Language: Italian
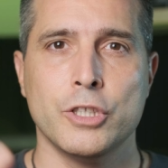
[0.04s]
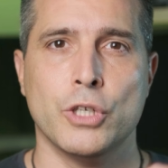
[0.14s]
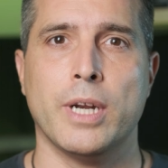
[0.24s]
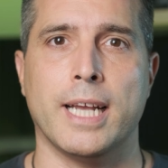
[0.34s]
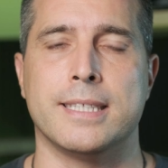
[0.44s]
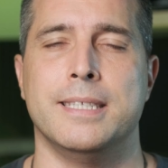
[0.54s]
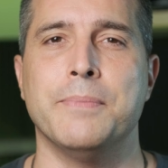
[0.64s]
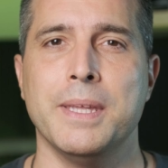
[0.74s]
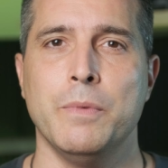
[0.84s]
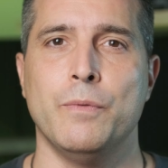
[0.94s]
Ciao ragazzi
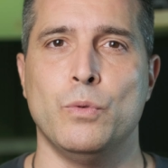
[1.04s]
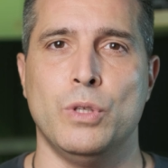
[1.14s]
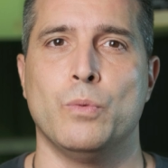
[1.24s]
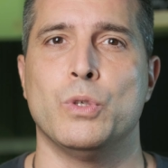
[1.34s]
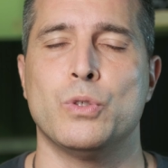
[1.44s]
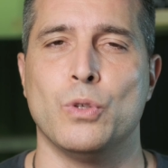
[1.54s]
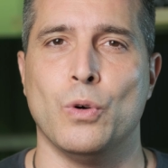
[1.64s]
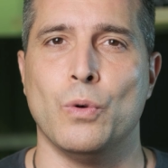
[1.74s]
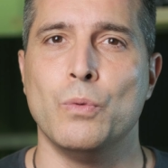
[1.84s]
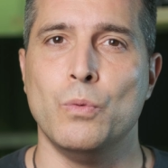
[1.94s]
e benvenuti in
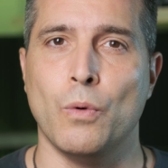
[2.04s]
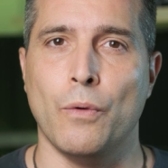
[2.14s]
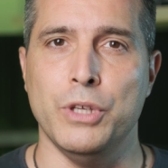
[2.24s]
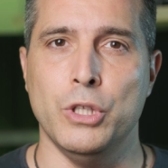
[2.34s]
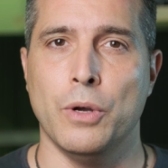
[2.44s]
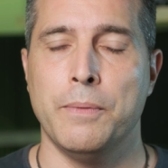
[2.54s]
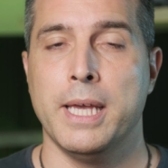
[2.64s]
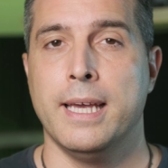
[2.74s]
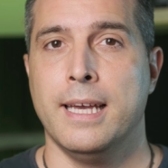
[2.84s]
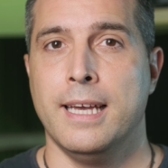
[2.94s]
questo nuovo video.
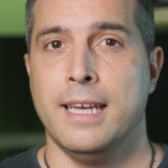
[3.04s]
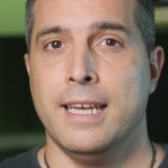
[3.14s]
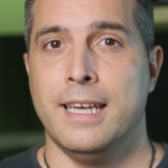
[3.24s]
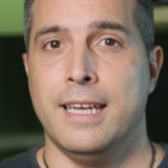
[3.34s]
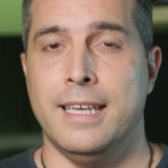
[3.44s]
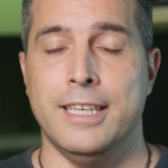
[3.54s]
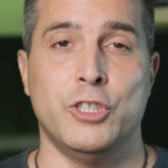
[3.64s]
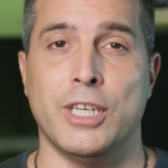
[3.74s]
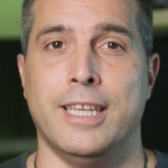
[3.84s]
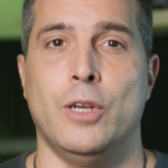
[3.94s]
In
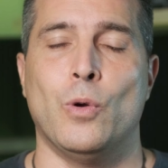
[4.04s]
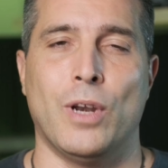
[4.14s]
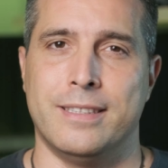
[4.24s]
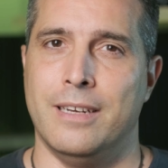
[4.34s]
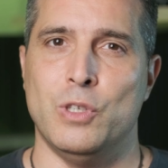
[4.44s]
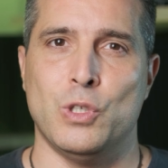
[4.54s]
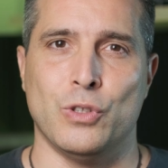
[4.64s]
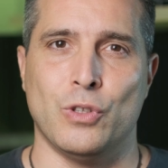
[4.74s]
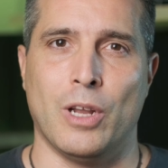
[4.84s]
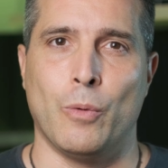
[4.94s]
genere io la
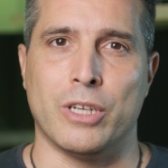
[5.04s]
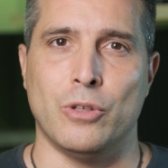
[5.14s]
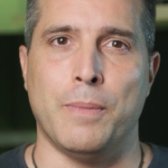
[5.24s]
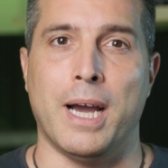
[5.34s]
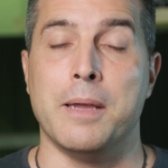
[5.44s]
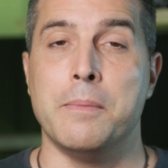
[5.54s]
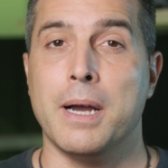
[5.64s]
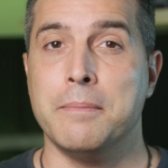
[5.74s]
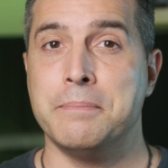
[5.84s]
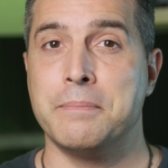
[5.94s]
televisione non la guardo mai,
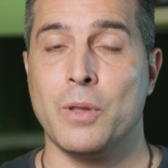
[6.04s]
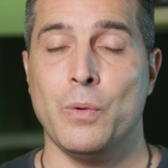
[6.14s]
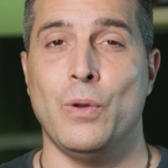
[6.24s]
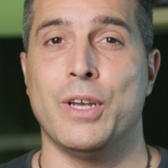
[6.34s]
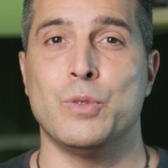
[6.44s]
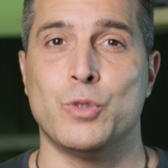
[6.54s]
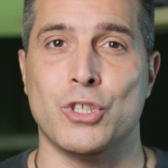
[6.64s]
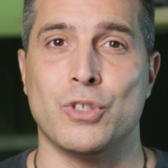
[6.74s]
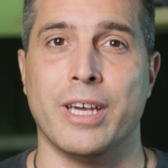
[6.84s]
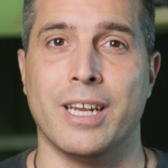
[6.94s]
ma quello che è
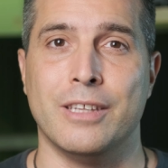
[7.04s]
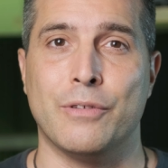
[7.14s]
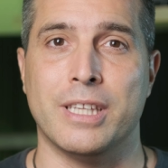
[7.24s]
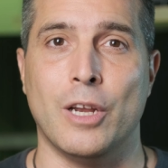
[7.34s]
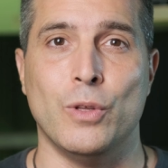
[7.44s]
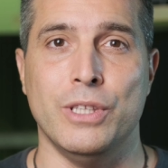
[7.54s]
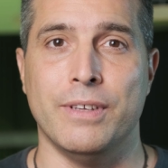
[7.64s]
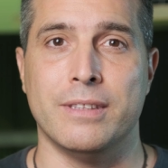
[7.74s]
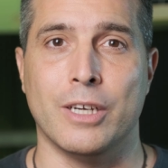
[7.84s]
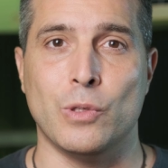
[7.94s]
successo al Grande Fratello è
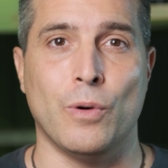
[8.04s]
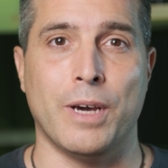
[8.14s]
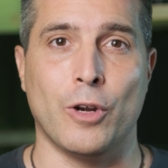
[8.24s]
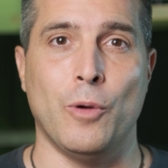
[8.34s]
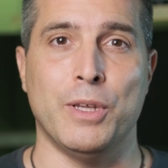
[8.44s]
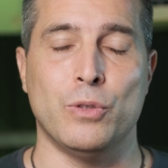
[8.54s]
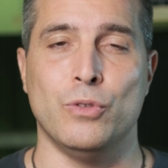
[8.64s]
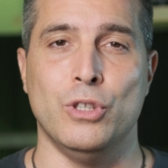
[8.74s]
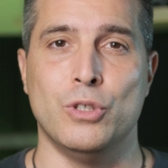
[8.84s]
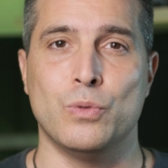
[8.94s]
diventato argomento
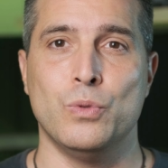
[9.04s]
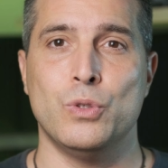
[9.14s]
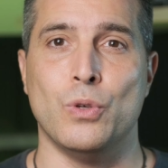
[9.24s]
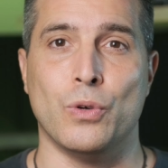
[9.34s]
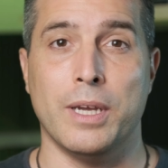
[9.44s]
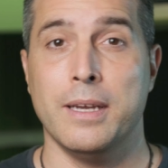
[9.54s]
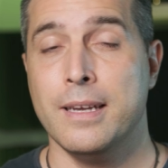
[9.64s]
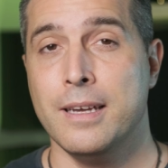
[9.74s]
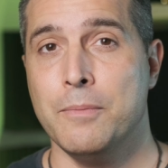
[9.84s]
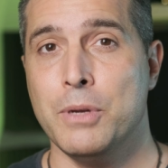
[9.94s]
di discussione,
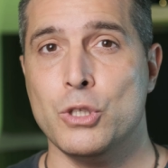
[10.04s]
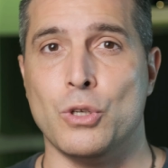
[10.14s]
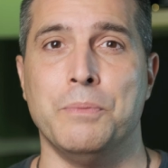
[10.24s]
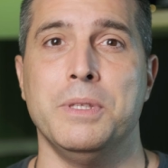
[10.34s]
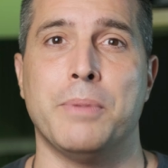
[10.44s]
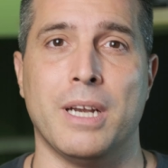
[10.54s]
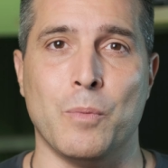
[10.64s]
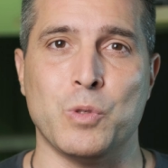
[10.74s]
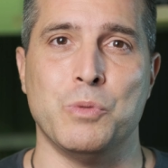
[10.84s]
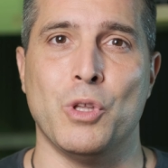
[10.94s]
perciò ne
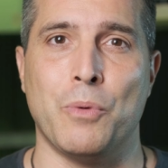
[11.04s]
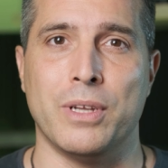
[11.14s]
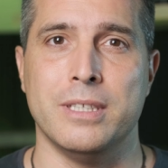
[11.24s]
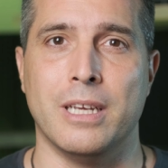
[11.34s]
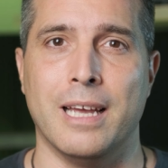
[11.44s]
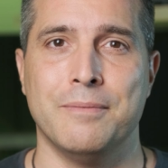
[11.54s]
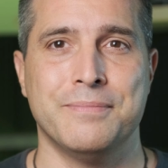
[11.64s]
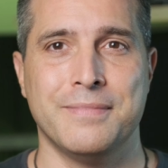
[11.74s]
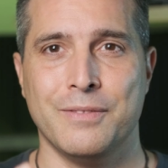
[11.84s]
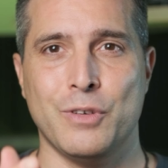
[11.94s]
parliamo subito dopo la sigla.
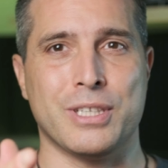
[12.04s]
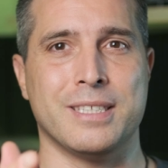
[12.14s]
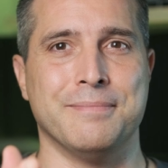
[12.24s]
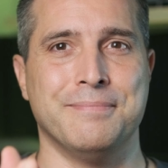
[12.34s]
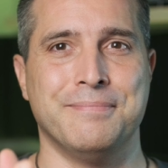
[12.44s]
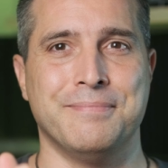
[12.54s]
Forza!